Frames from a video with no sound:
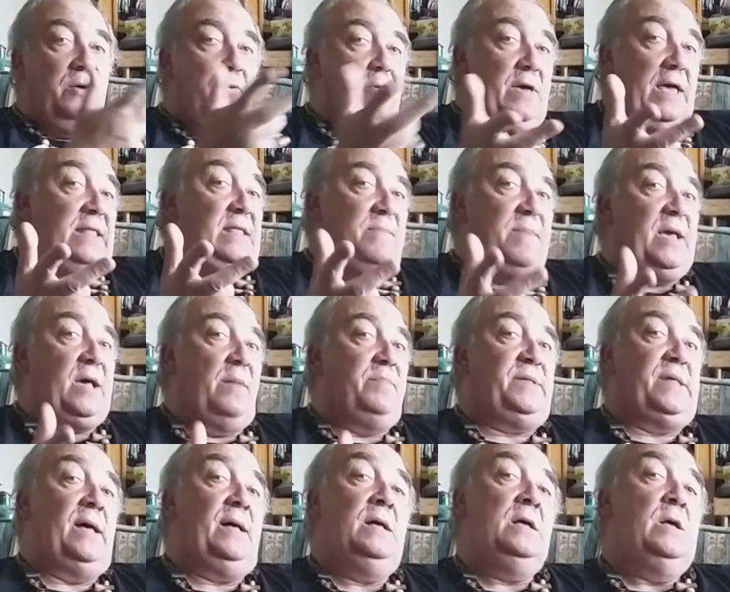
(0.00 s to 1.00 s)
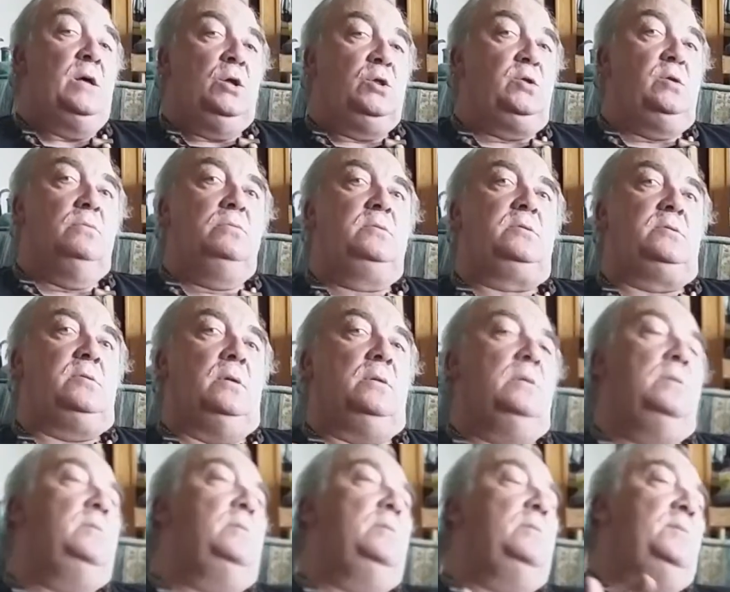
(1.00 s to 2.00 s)
et des mecs comme ça. Donc,
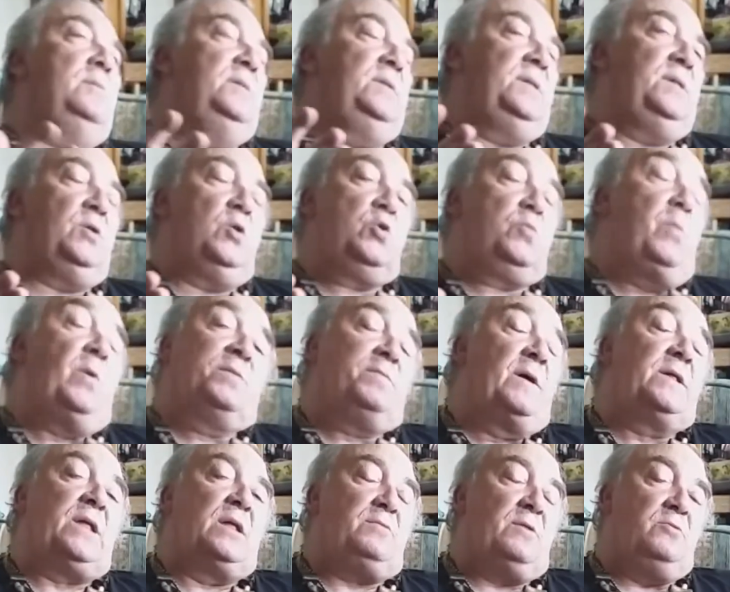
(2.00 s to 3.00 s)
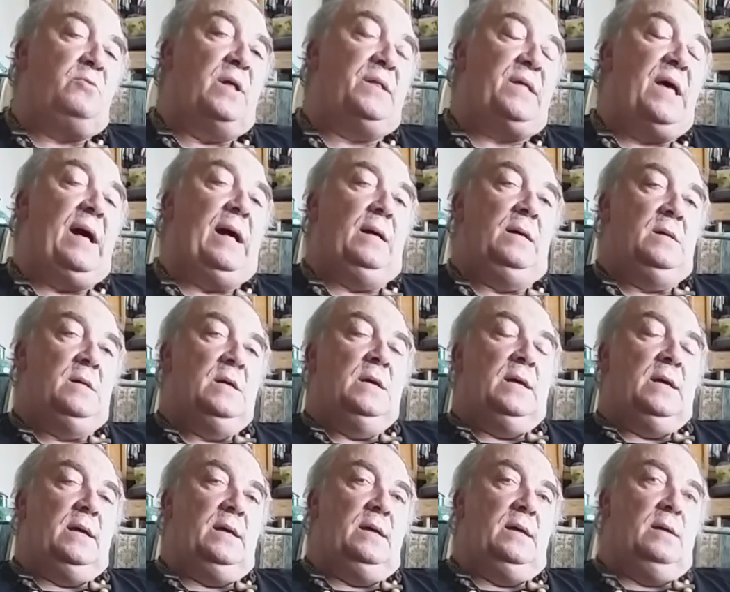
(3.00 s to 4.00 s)
je pense pas que ça soit du hasard.
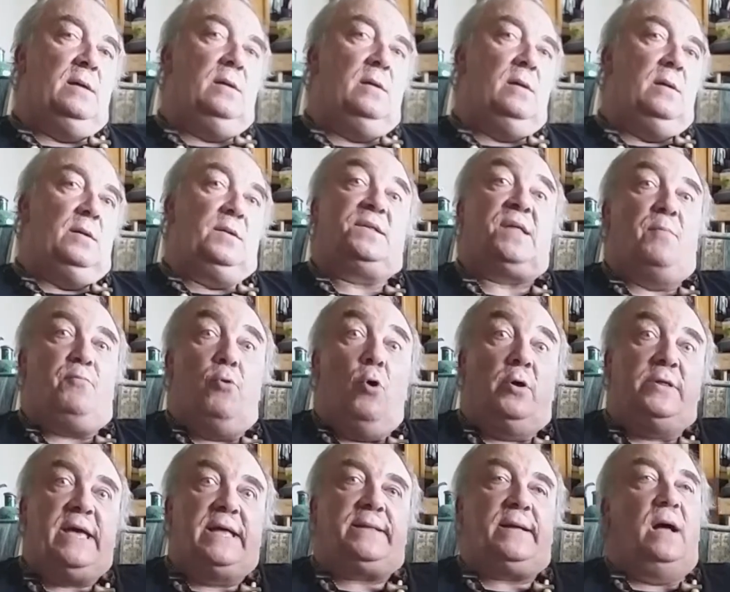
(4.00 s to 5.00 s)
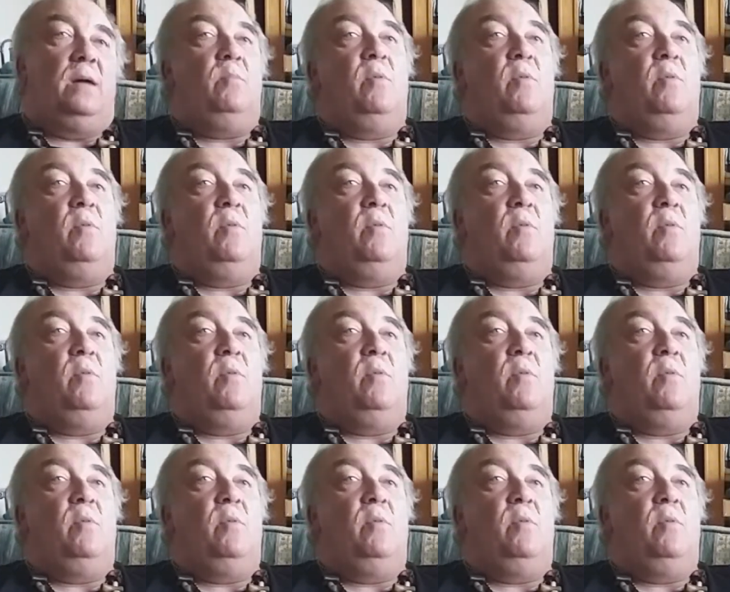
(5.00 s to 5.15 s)
Euh, ça peut en être, hein,